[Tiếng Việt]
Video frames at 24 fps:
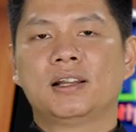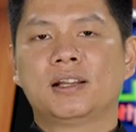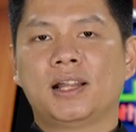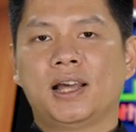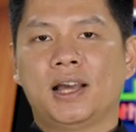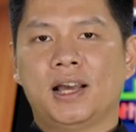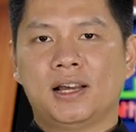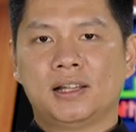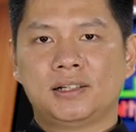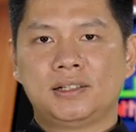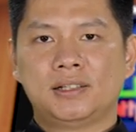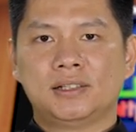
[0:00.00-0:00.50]

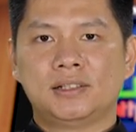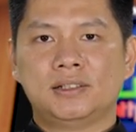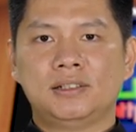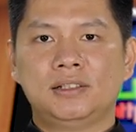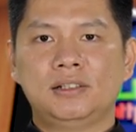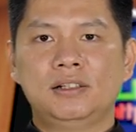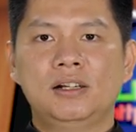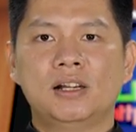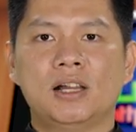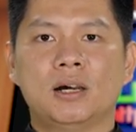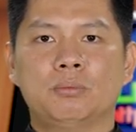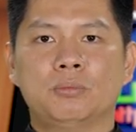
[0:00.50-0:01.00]
Tha
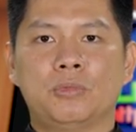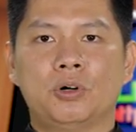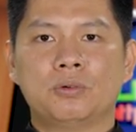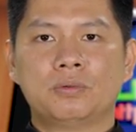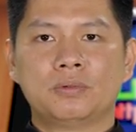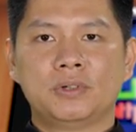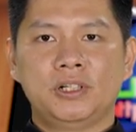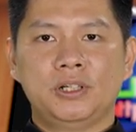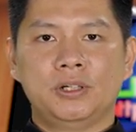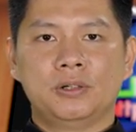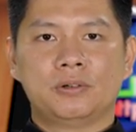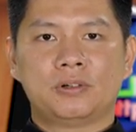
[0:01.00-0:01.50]
thứ là một
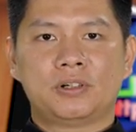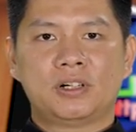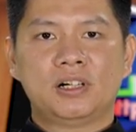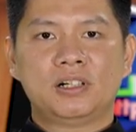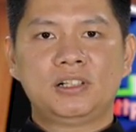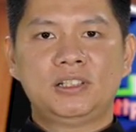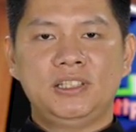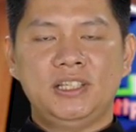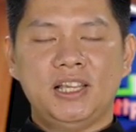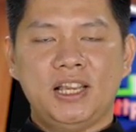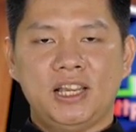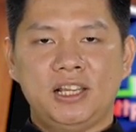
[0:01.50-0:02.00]
điều
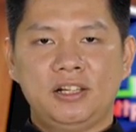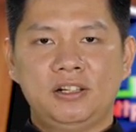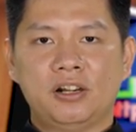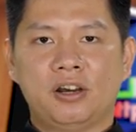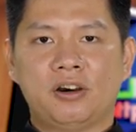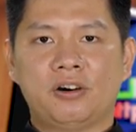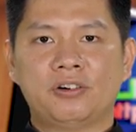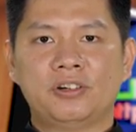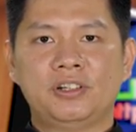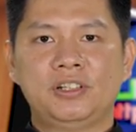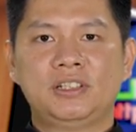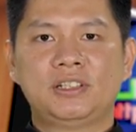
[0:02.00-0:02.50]
rất dễ
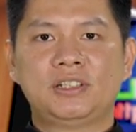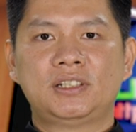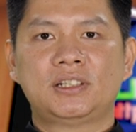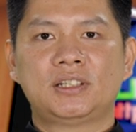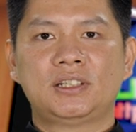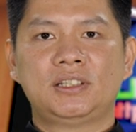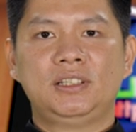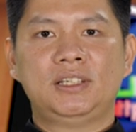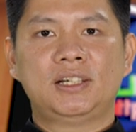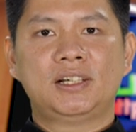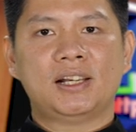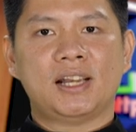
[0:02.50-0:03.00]
nói
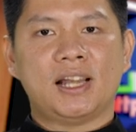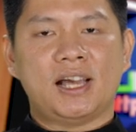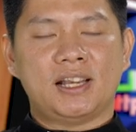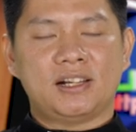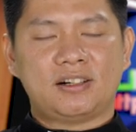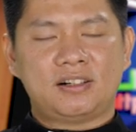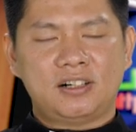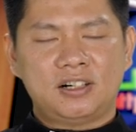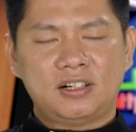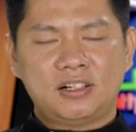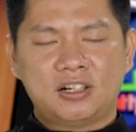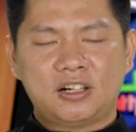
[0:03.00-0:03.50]
nhưng lại
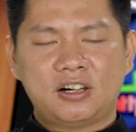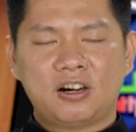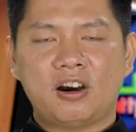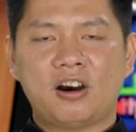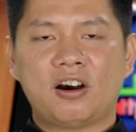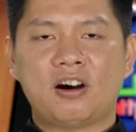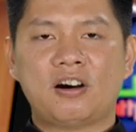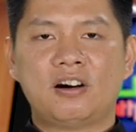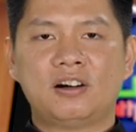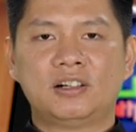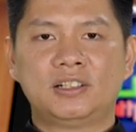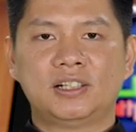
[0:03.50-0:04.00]
rất
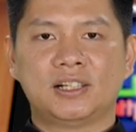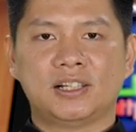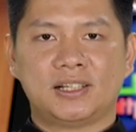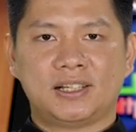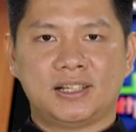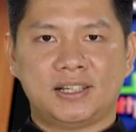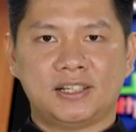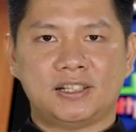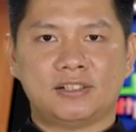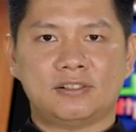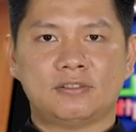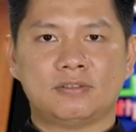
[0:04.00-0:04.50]
khó
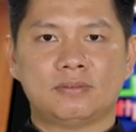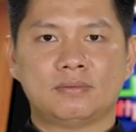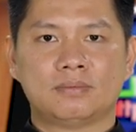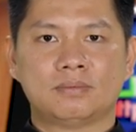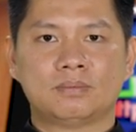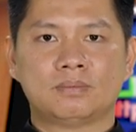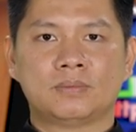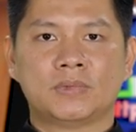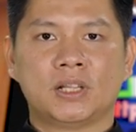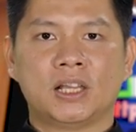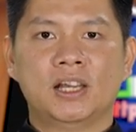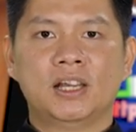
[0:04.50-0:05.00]
thực hành.
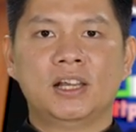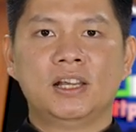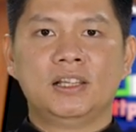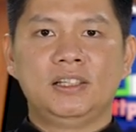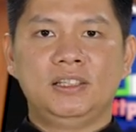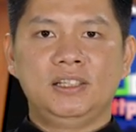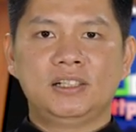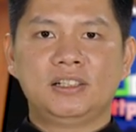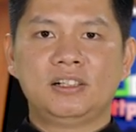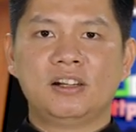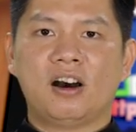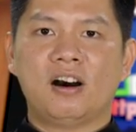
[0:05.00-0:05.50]

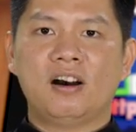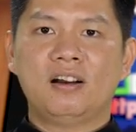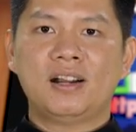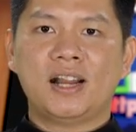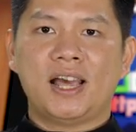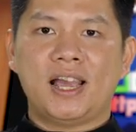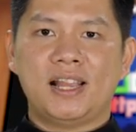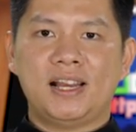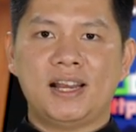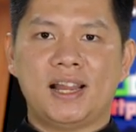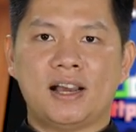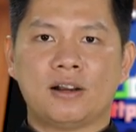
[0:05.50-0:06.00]
Nhưng đó
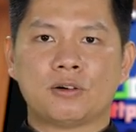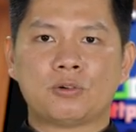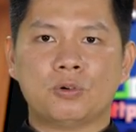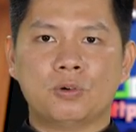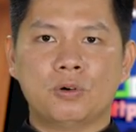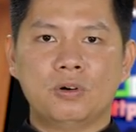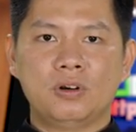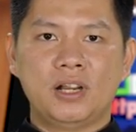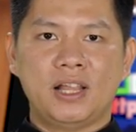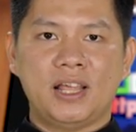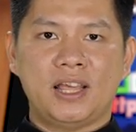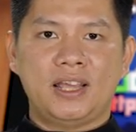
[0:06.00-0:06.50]
lại là
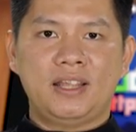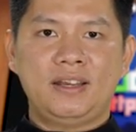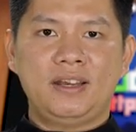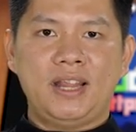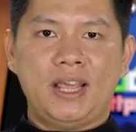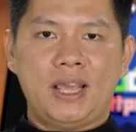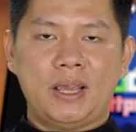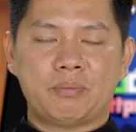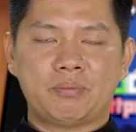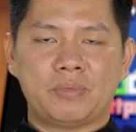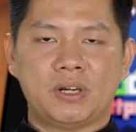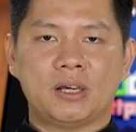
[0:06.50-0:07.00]
của lễ
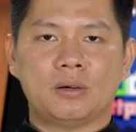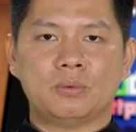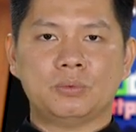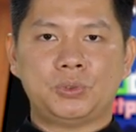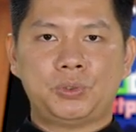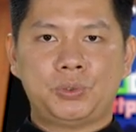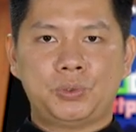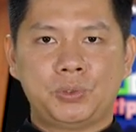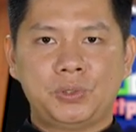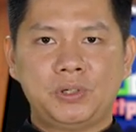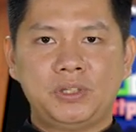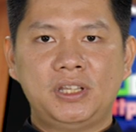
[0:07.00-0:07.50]
đẹp lòng
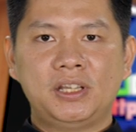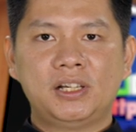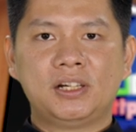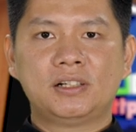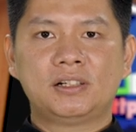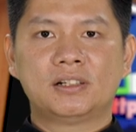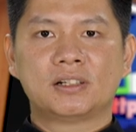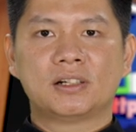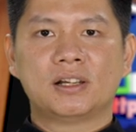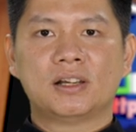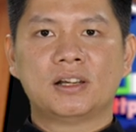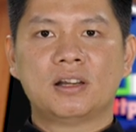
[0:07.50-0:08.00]
Chúa nhất,
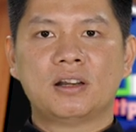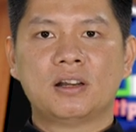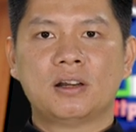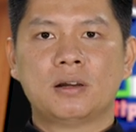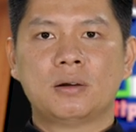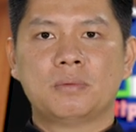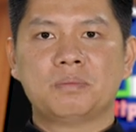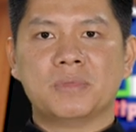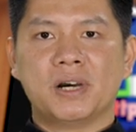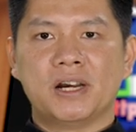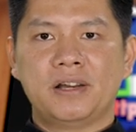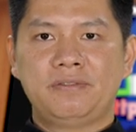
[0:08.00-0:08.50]

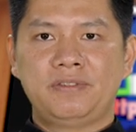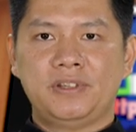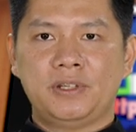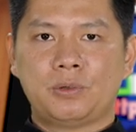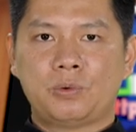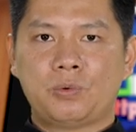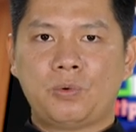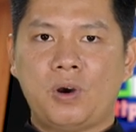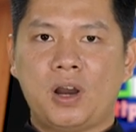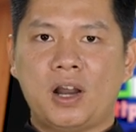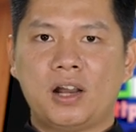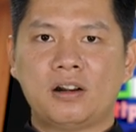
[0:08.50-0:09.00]
bởi vì
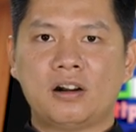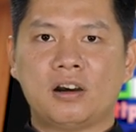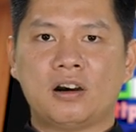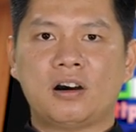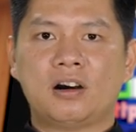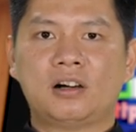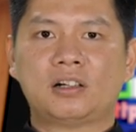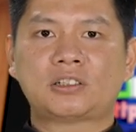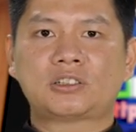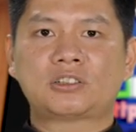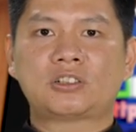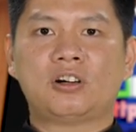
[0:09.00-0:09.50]
qua
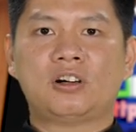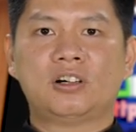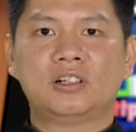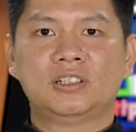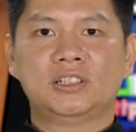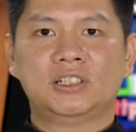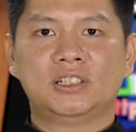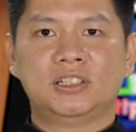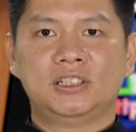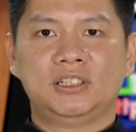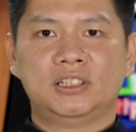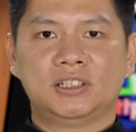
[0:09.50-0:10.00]
đó con
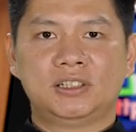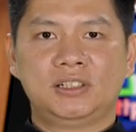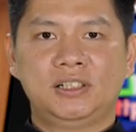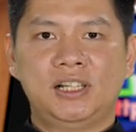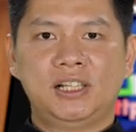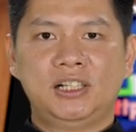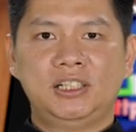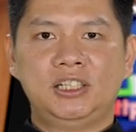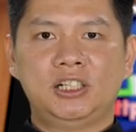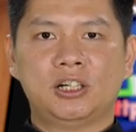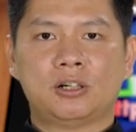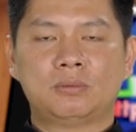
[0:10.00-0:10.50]
người được
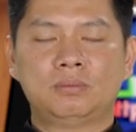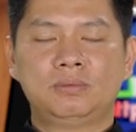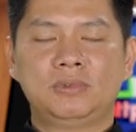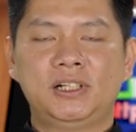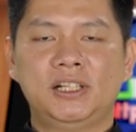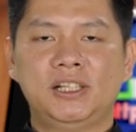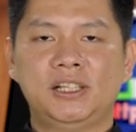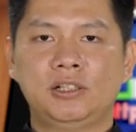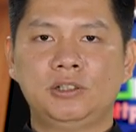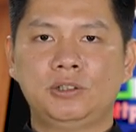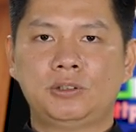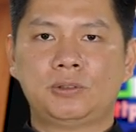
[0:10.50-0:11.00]
nên giống
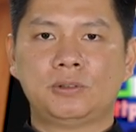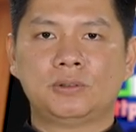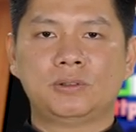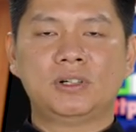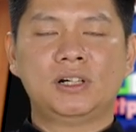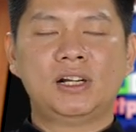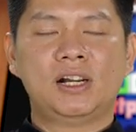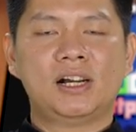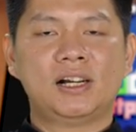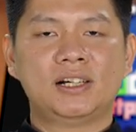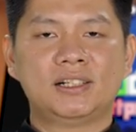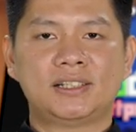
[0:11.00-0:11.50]
Thiên Chúa
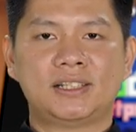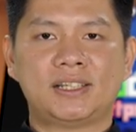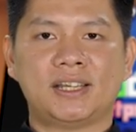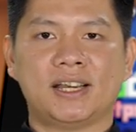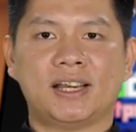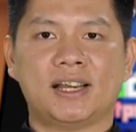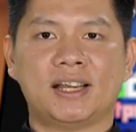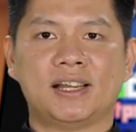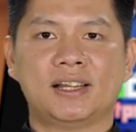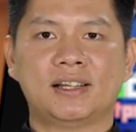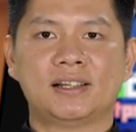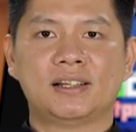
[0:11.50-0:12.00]
hơn
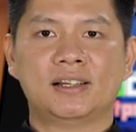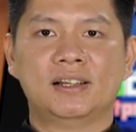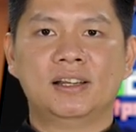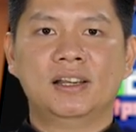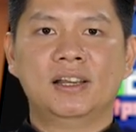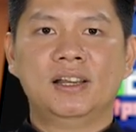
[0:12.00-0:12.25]
cả.